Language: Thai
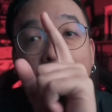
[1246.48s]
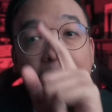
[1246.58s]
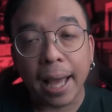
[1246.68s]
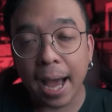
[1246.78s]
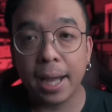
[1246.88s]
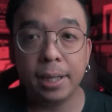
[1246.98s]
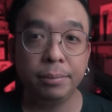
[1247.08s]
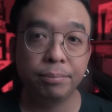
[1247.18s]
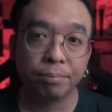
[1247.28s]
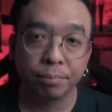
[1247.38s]
กล้าท้าเลย
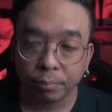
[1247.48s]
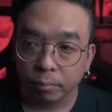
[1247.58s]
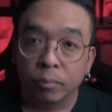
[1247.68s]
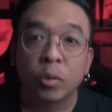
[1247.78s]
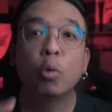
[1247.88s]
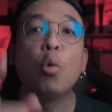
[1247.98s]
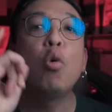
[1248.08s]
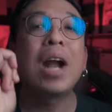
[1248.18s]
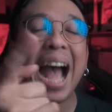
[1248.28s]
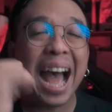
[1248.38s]
กู
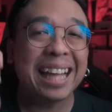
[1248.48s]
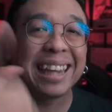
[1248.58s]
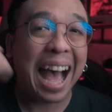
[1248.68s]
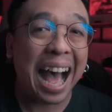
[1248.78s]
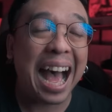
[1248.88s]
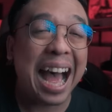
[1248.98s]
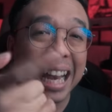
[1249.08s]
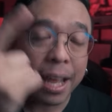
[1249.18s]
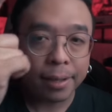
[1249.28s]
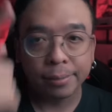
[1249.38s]
กล้า ท้า
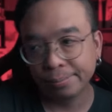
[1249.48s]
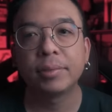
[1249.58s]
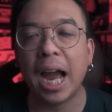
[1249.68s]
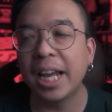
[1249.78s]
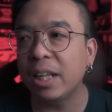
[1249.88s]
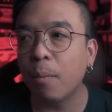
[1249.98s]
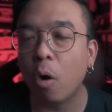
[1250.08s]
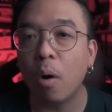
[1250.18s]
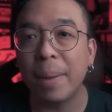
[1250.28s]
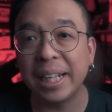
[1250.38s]
เลย ใครที่บอ
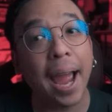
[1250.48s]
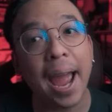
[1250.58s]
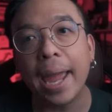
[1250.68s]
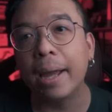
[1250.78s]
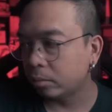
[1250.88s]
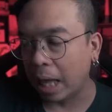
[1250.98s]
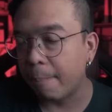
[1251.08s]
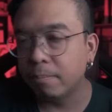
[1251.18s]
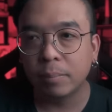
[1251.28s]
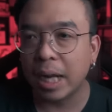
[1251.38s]
กว่ามันง่าย
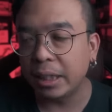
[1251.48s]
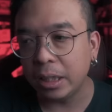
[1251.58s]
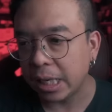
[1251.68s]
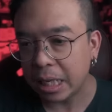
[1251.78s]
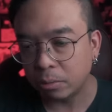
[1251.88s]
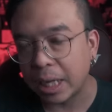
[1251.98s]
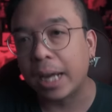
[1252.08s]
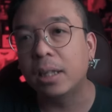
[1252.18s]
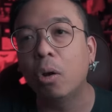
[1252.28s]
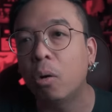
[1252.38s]
ทำอาทิตย์เดียวฉาย
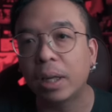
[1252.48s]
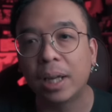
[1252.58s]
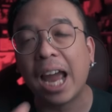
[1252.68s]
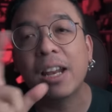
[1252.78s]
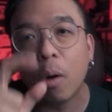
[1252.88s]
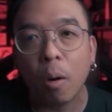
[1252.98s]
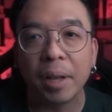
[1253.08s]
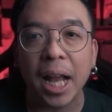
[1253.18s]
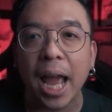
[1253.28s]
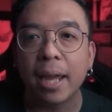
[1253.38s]
ขึ้นลงเนี่ยใครที่บอกว่า
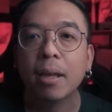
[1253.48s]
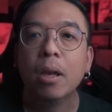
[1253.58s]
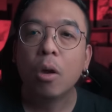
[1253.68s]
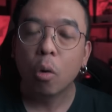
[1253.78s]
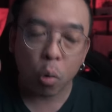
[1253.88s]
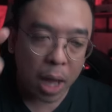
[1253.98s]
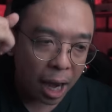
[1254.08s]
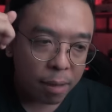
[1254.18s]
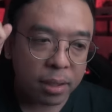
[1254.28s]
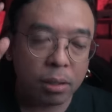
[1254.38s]
มันง่าย กูอยา
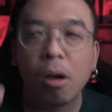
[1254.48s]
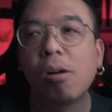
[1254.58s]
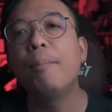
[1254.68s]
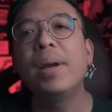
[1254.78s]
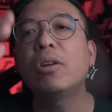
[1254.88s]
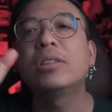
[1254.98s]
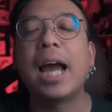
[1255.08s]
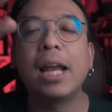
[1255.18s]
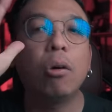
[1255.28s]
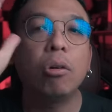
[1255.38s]
กให้มึงลองไม่ต้อง
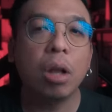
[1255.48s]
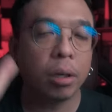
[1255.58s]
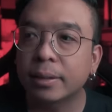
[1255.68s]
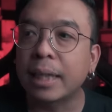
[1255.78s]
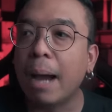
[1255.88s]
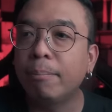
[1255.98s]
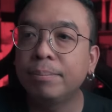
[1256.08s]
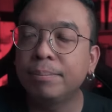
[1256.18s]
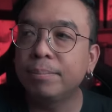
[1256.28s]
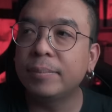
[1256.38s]
ฉายลงหรอก
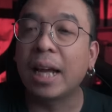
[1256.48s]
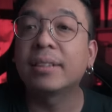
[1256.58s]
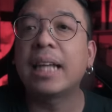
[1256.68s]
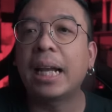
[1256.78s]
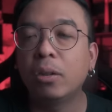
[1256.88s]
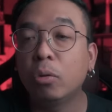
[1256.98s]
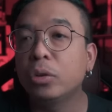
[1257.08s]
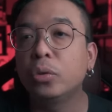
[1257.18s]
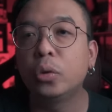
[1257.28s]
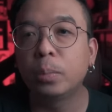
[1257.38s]
ทำหนังสั้นลง
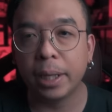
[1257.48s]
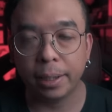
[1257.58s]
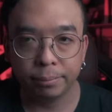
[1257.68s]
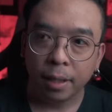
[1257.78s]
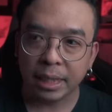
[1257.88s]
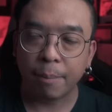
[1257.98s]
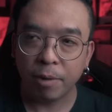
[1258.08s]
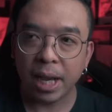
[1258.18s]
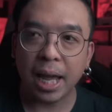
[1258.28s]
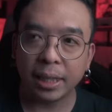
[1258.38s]
YouTube ก็ได้จับ
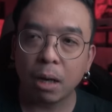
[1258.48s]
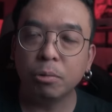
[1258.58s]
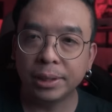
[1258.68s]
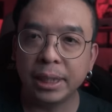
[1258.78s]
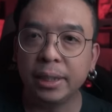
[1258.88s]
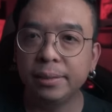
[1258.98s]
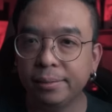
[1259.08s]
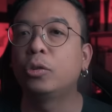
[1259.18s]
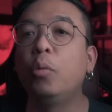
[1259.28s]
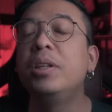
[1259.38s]
เวลาเท่าซีน
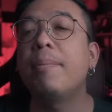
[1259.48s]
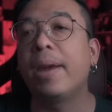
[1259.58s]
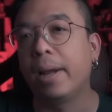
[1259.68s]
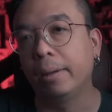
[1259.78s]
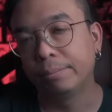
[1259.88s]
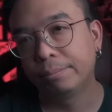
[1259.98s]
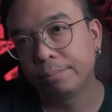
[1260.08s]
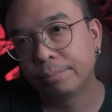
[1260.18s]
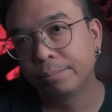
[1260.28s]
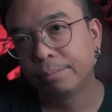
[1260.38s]
สูงวิสิบเอ็ดอะ
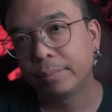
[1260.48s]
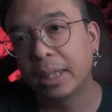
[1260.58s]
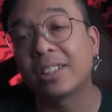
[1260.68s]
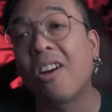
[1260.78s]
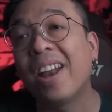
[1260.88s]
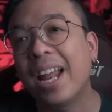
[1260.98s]
ตอน